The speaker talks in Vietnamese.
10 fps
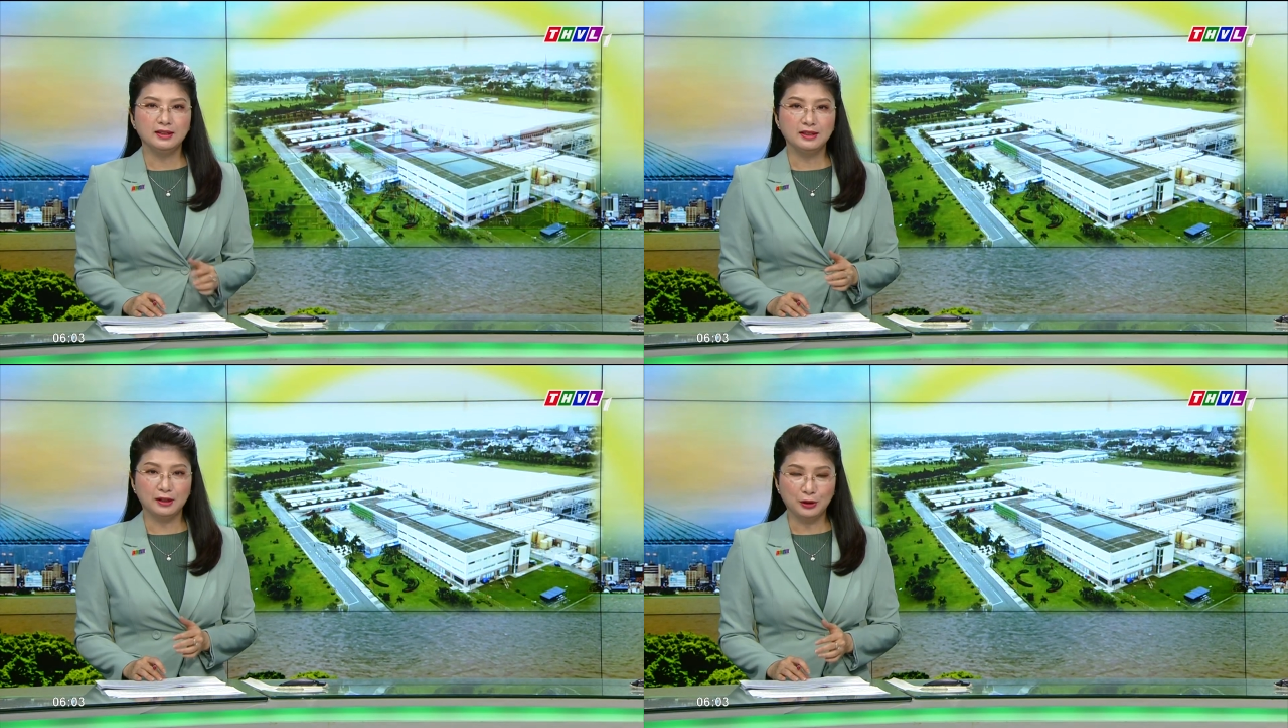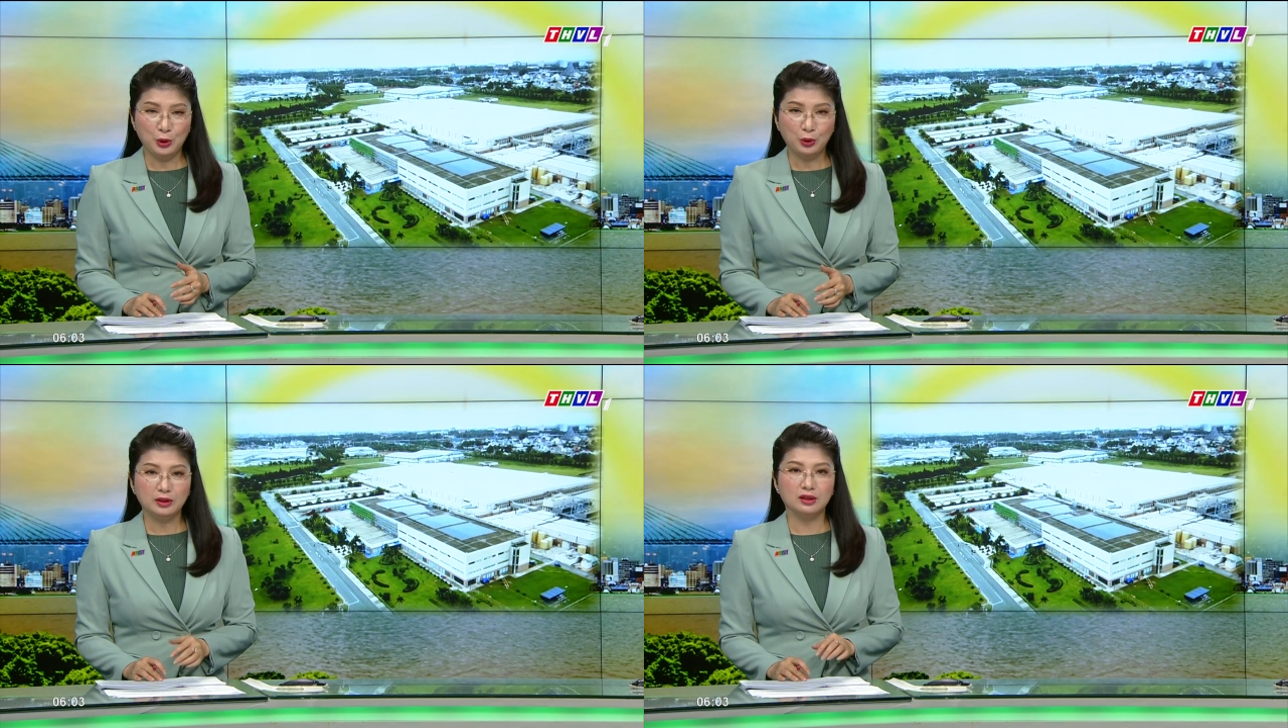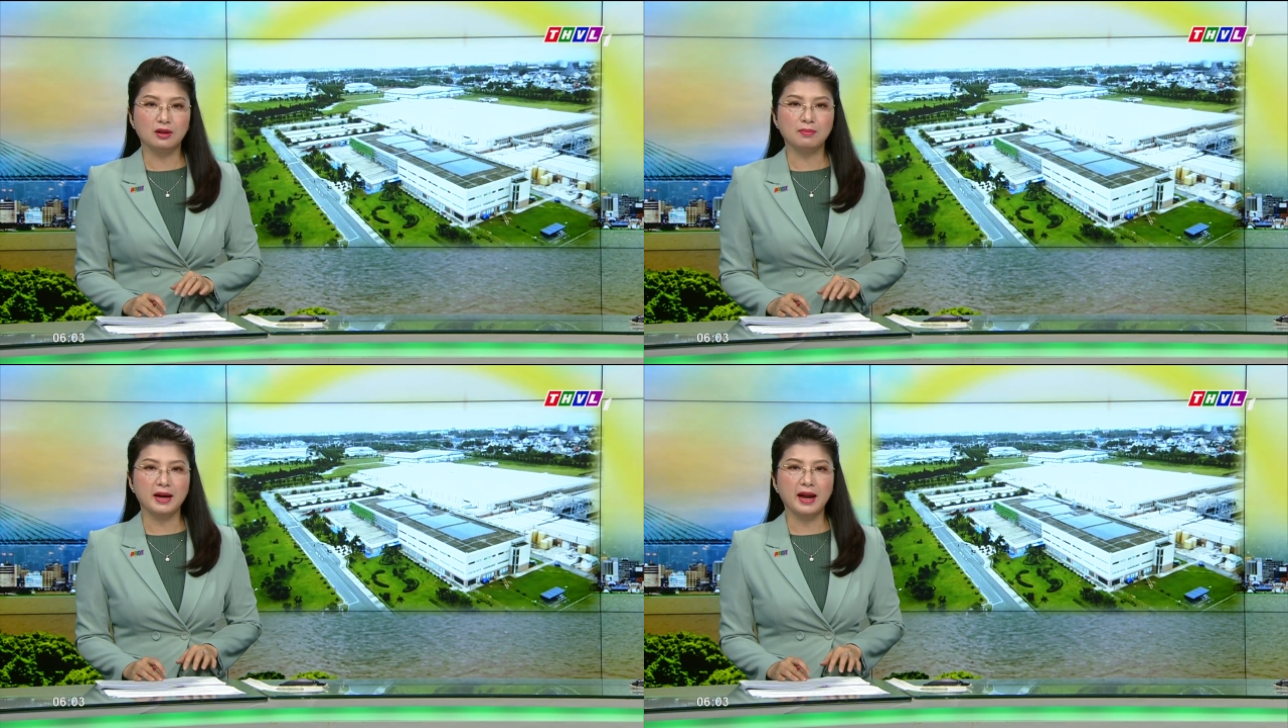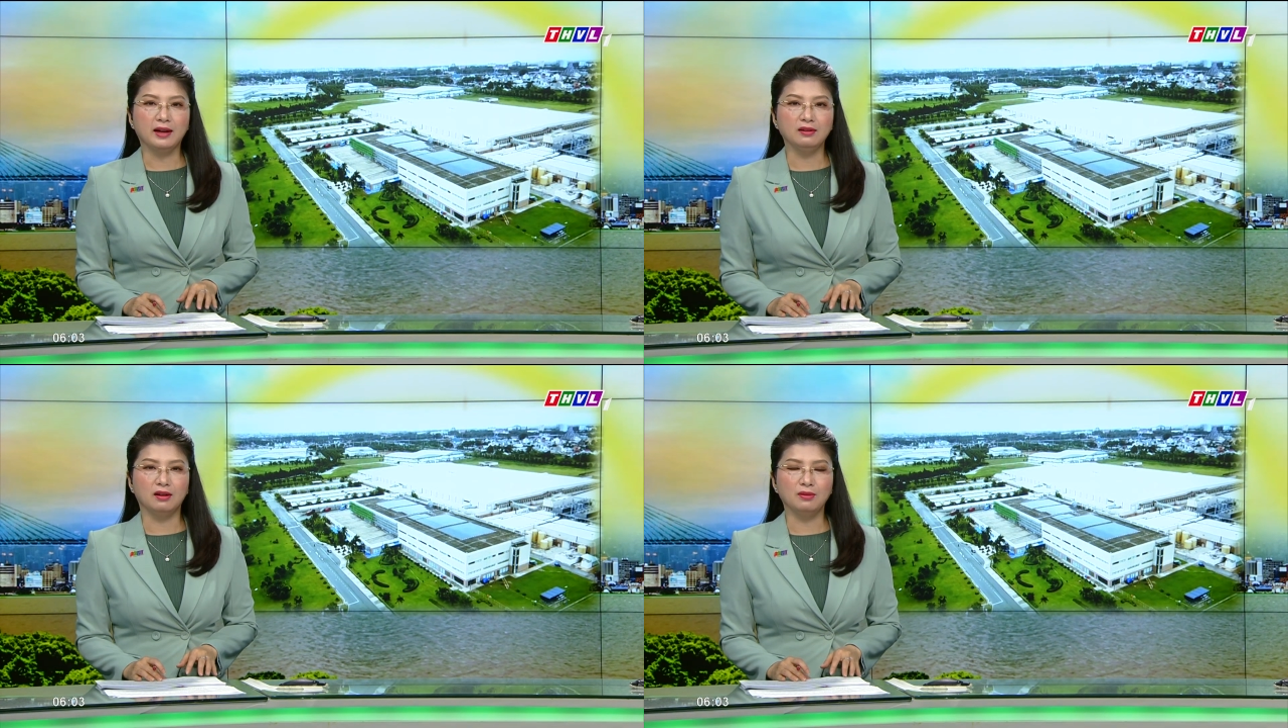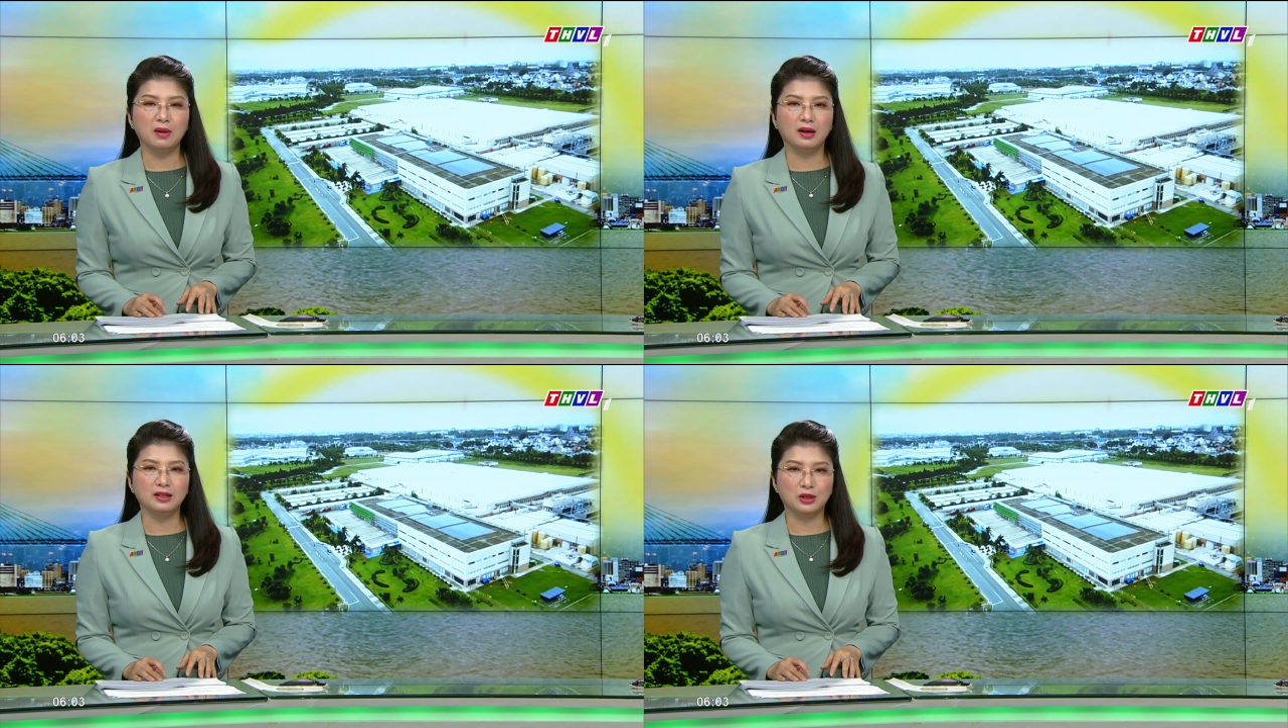những đối tượng bị ảnh hưởng
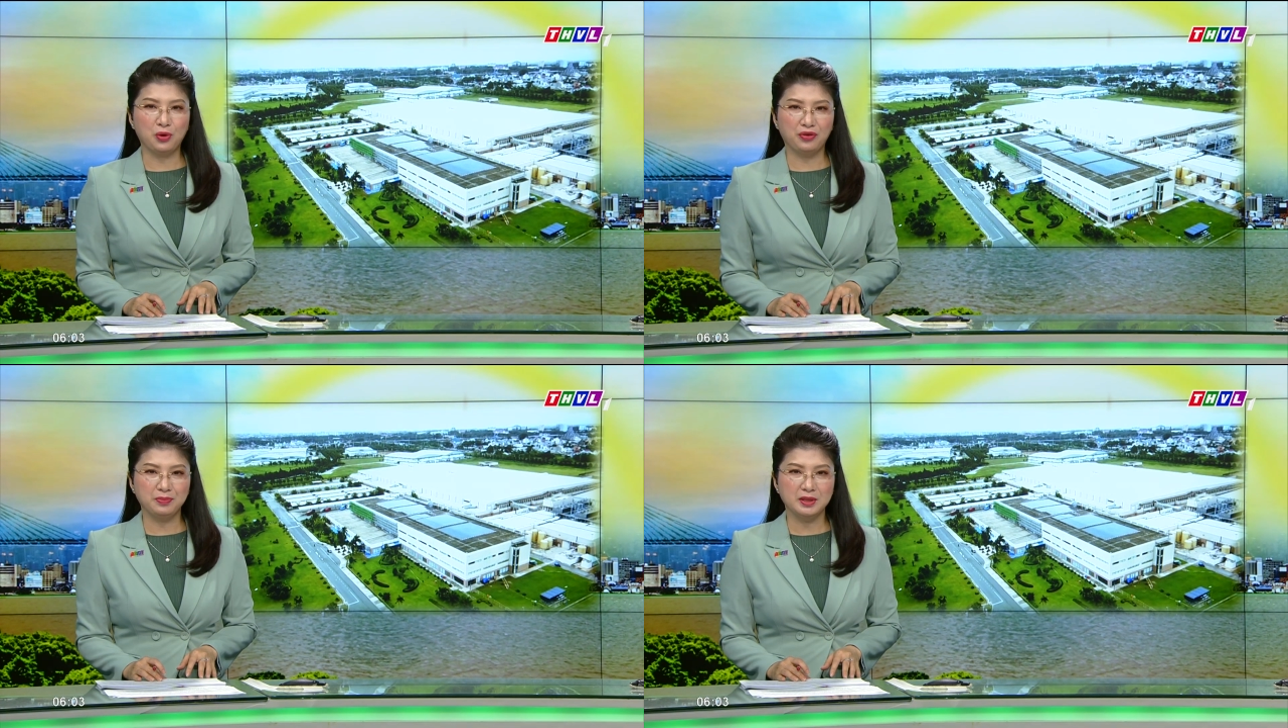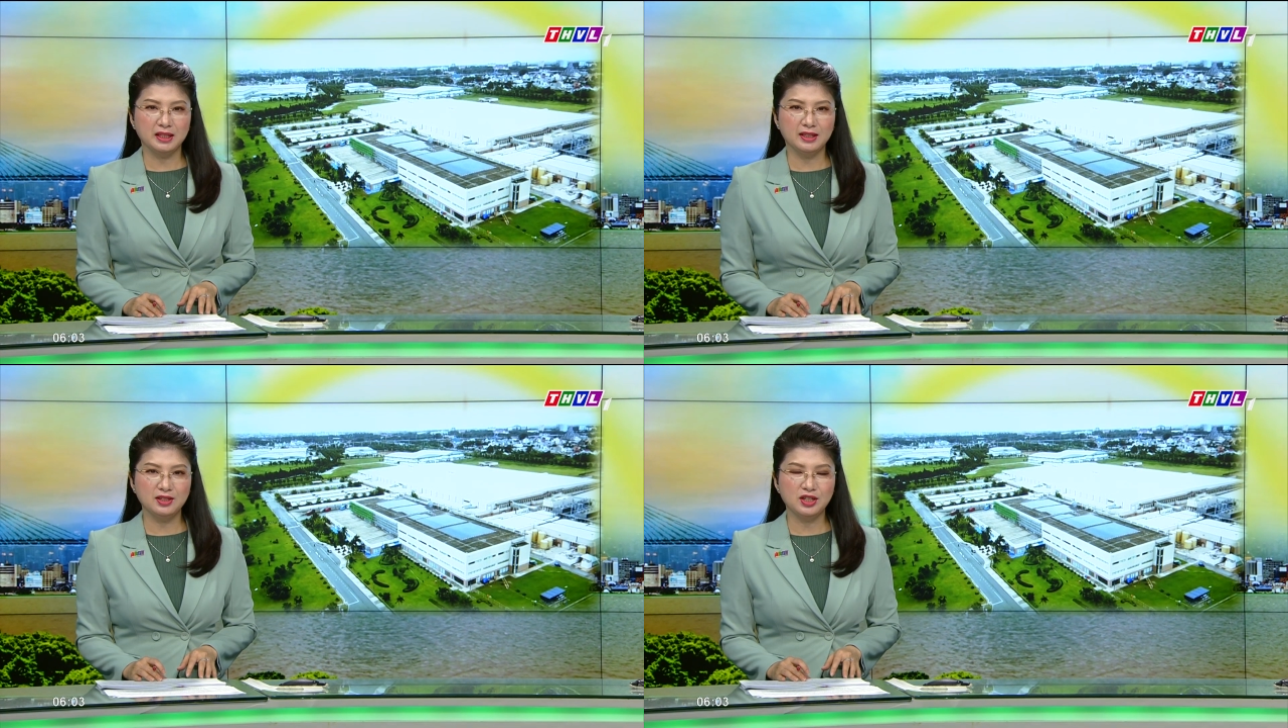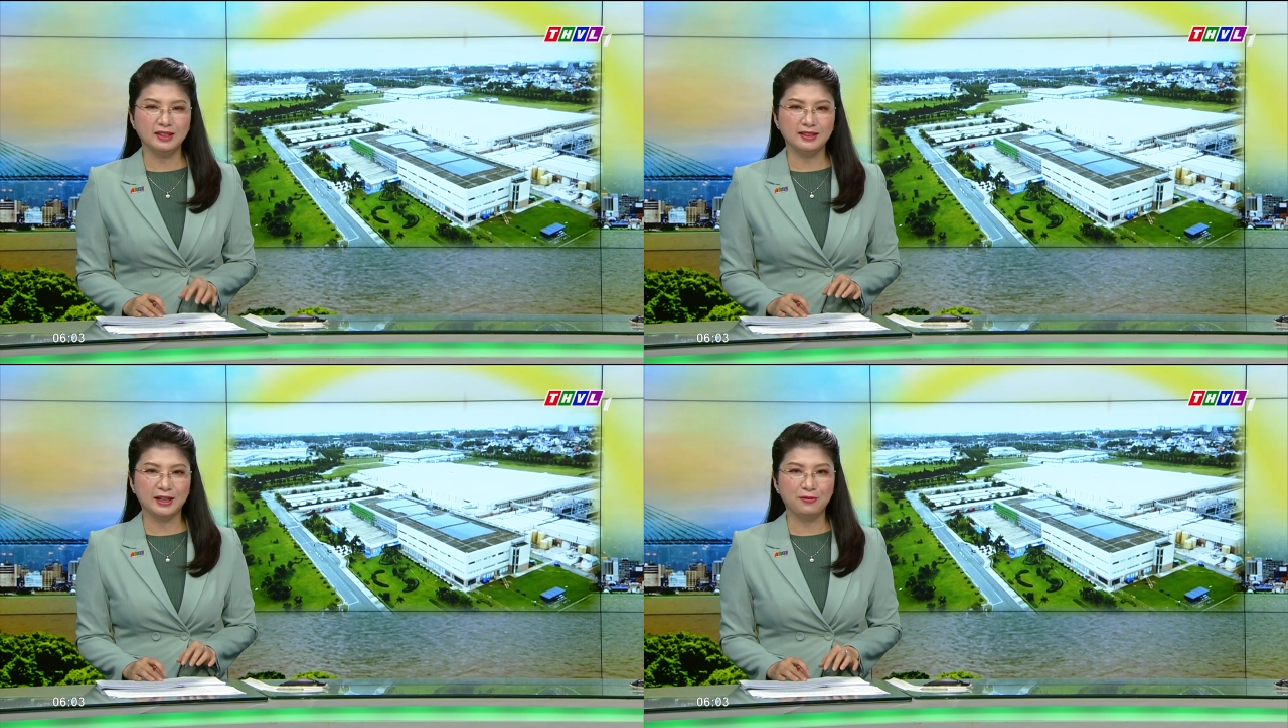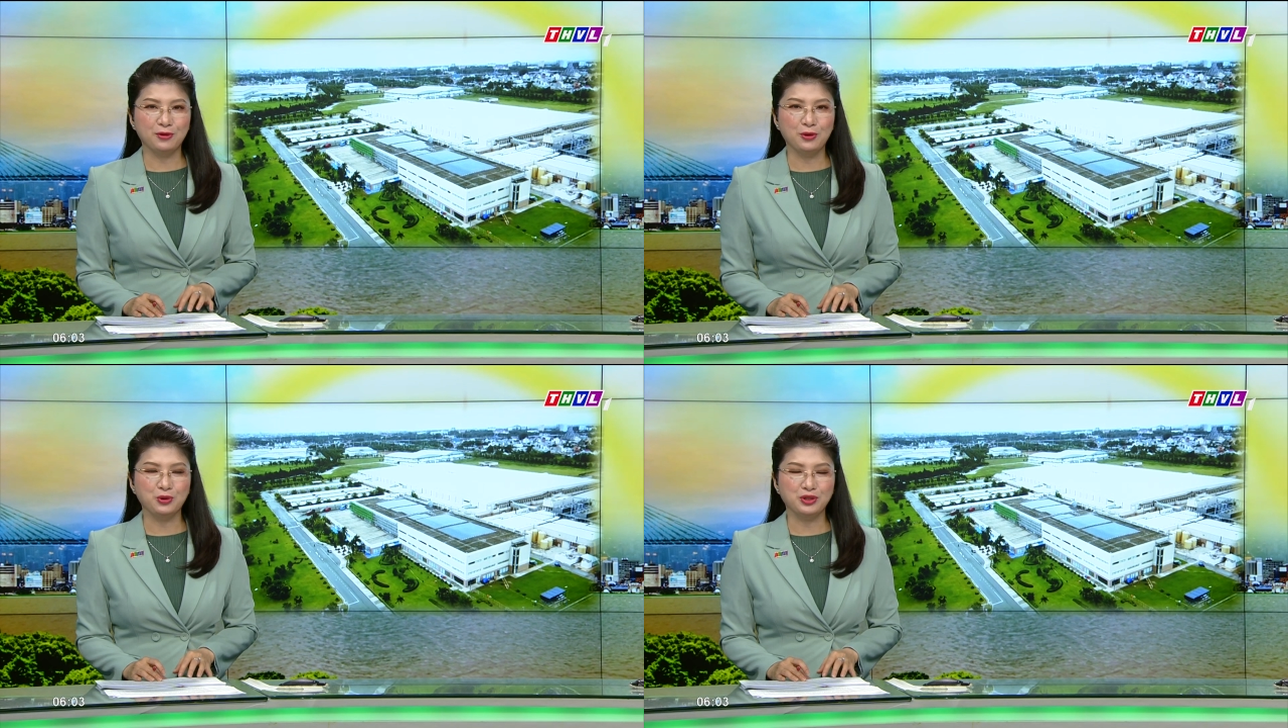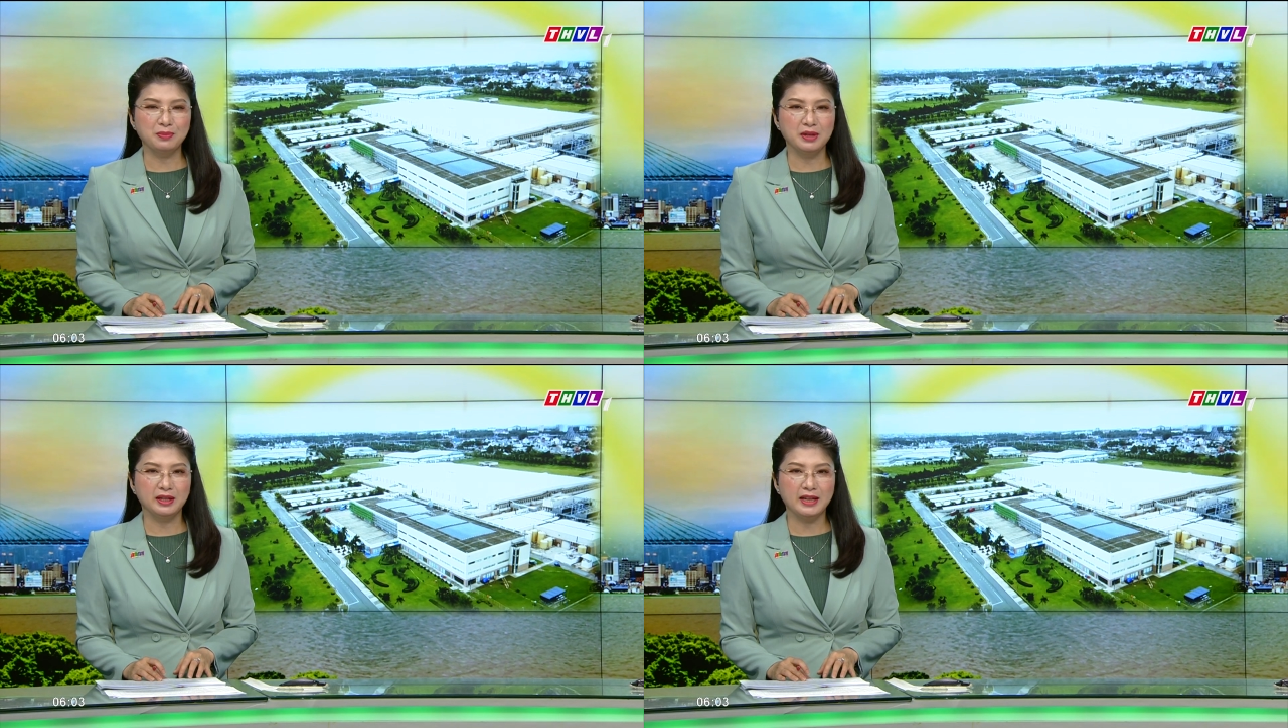bởi dịch Covid-19 sẽ được thành phố Hồ Chí Minh